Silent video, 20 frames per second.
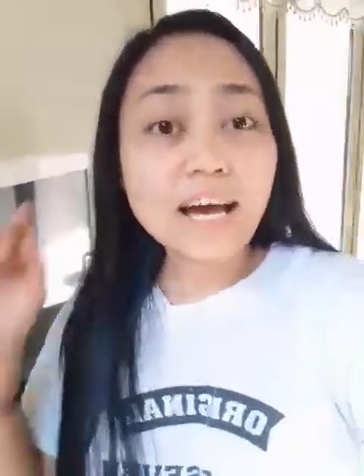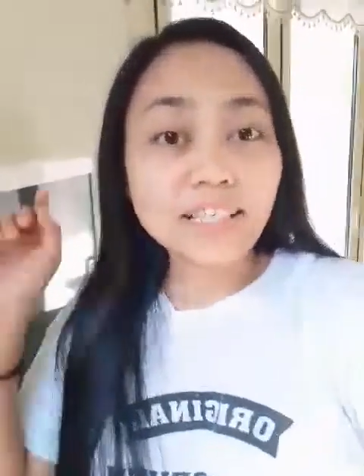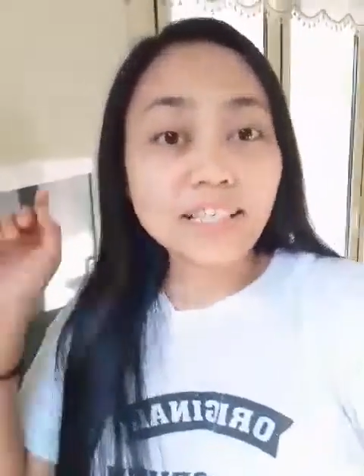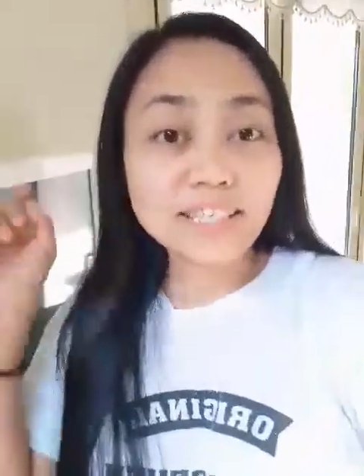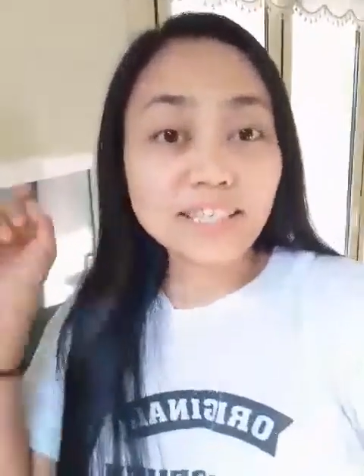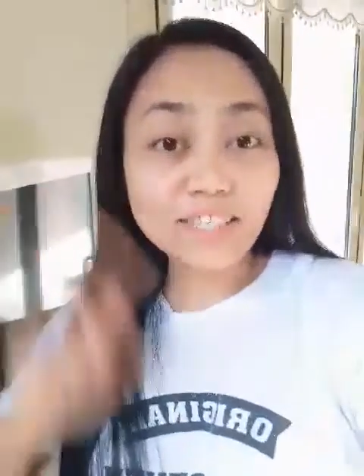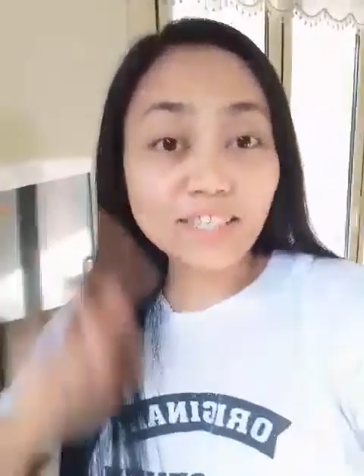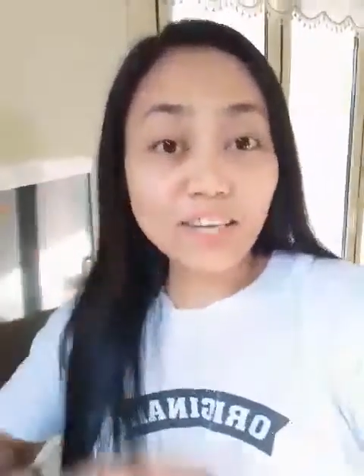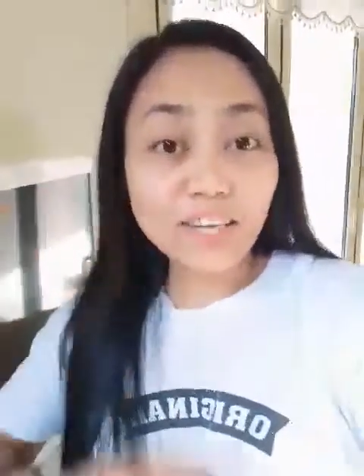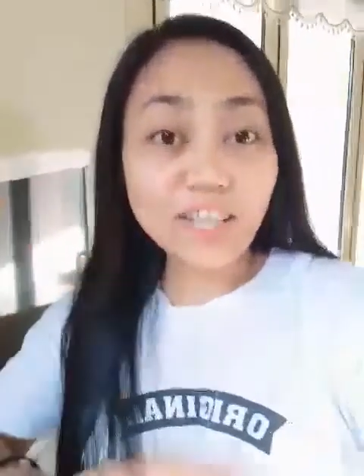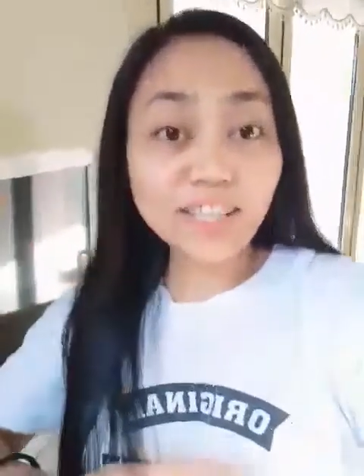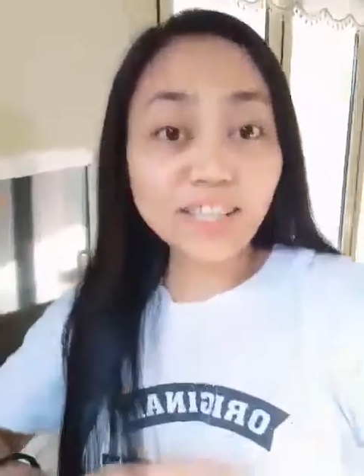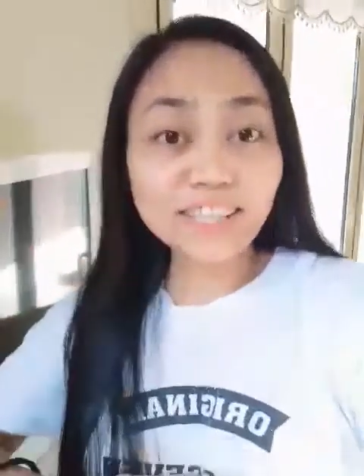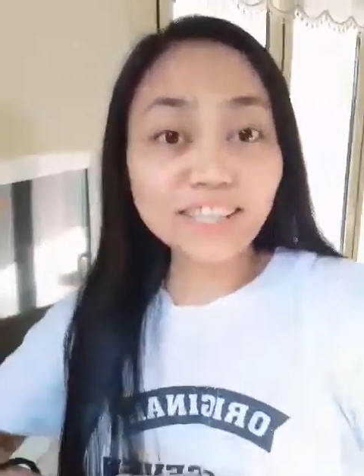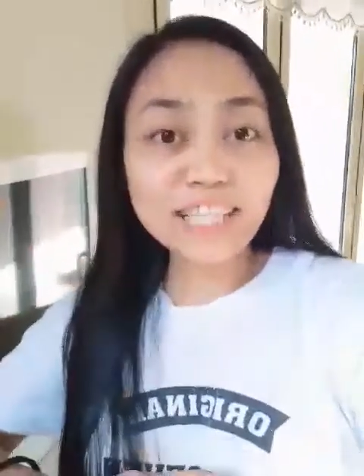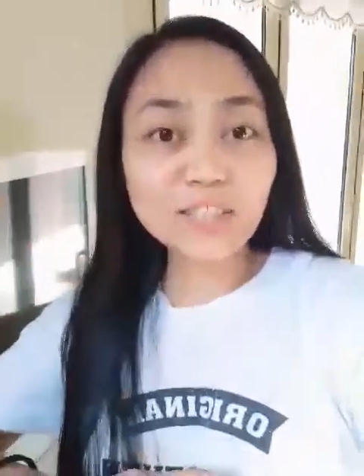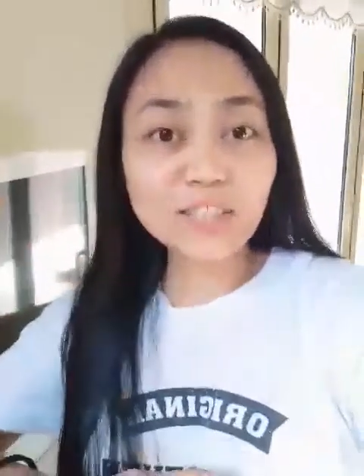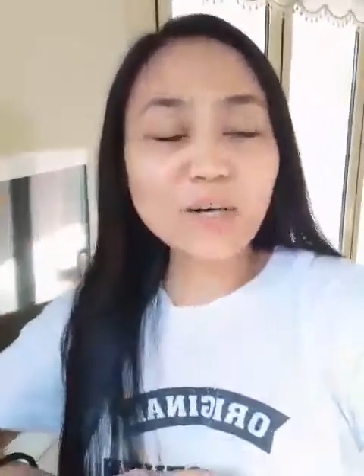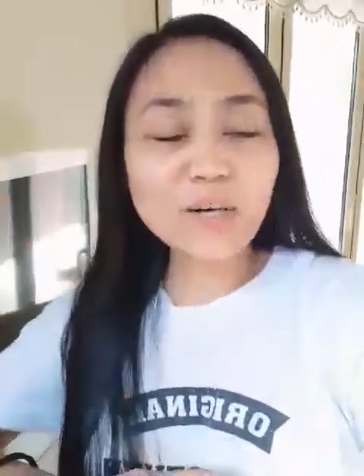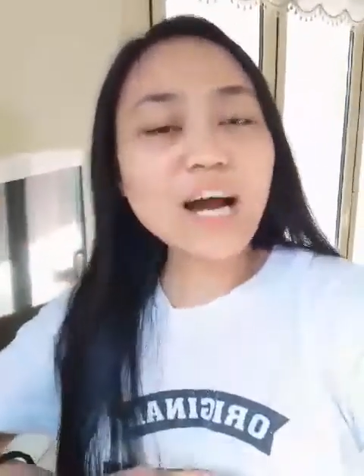Start
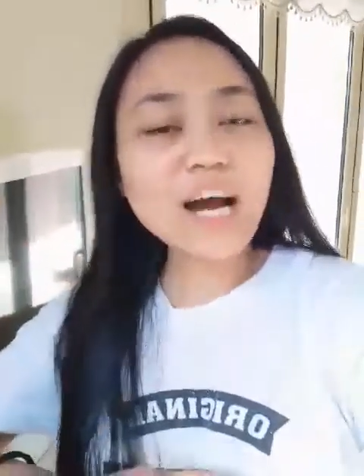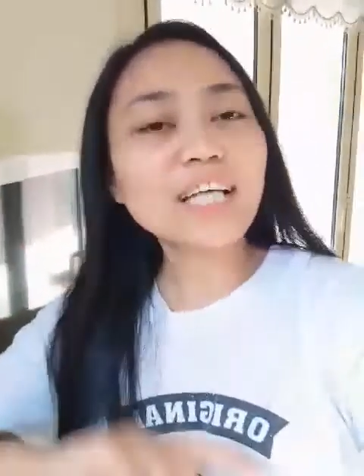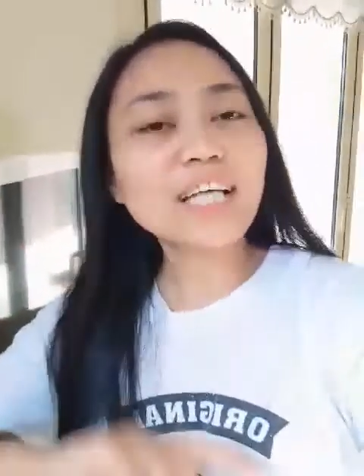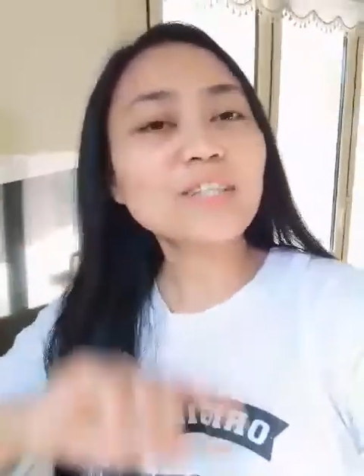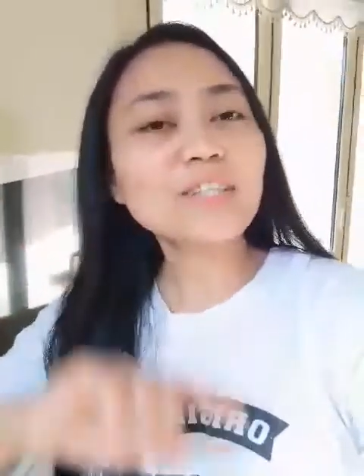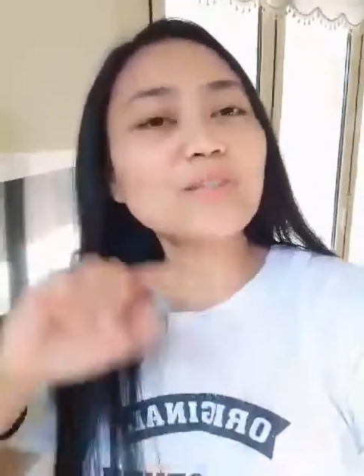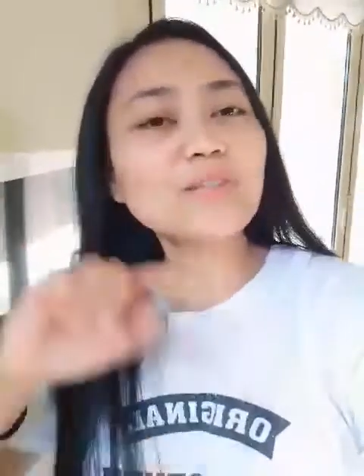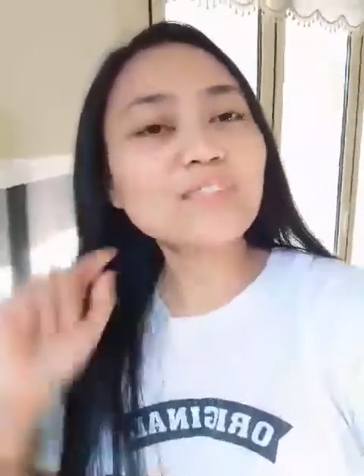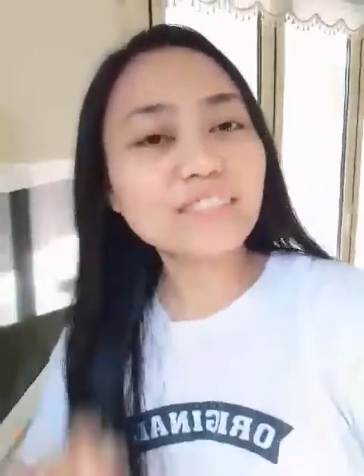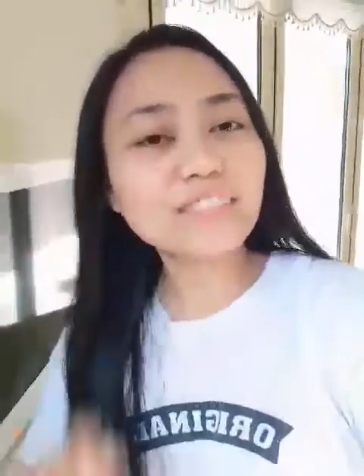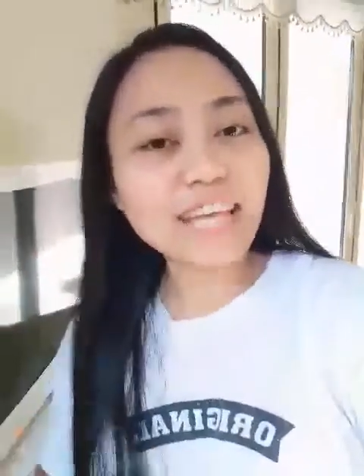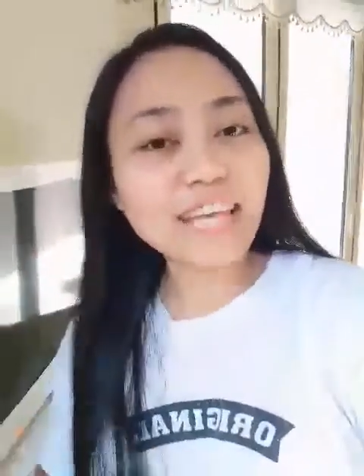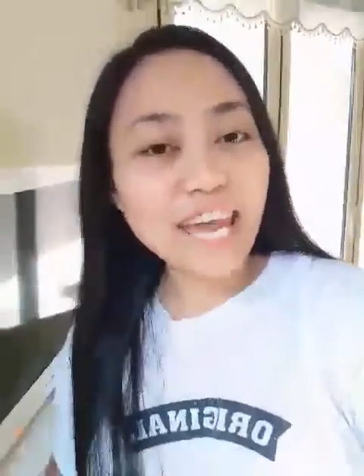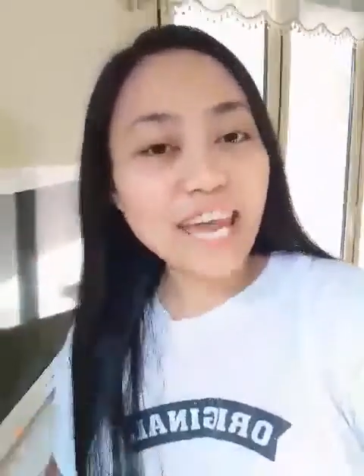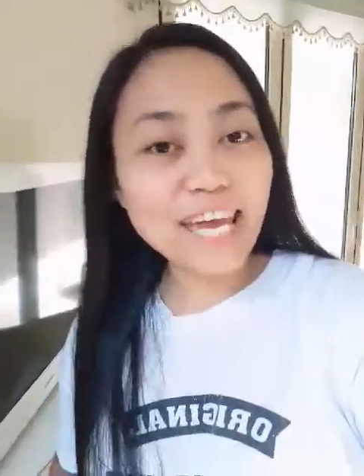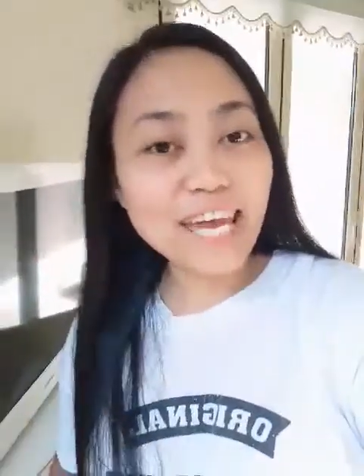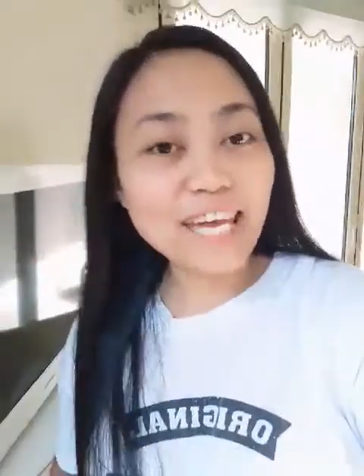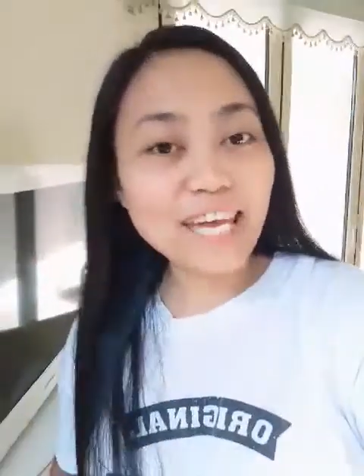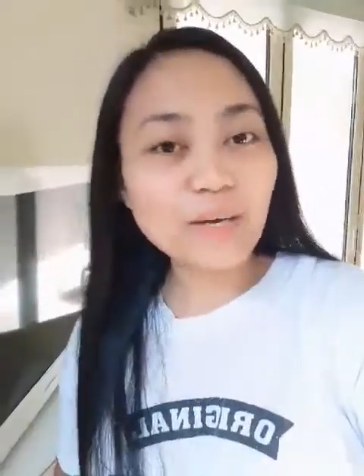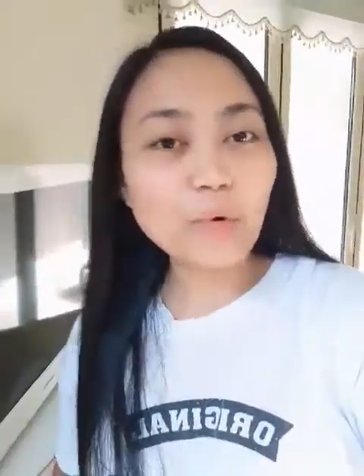na to ang atong
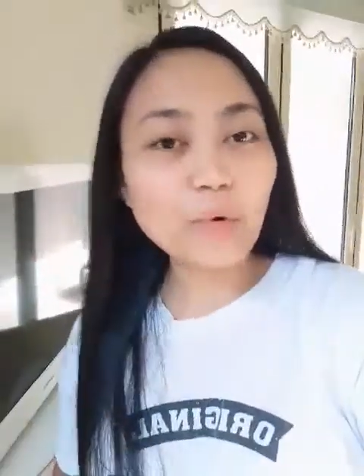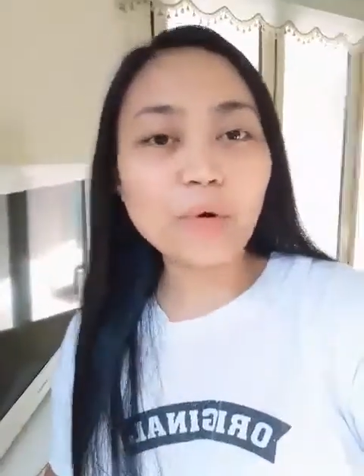day